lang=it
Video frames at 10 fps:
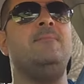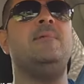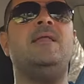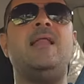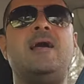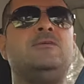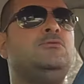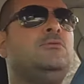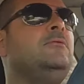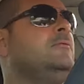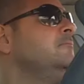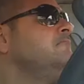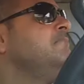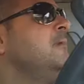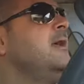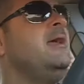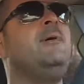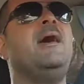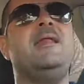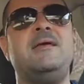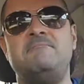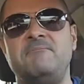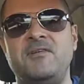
mi rilasso e magari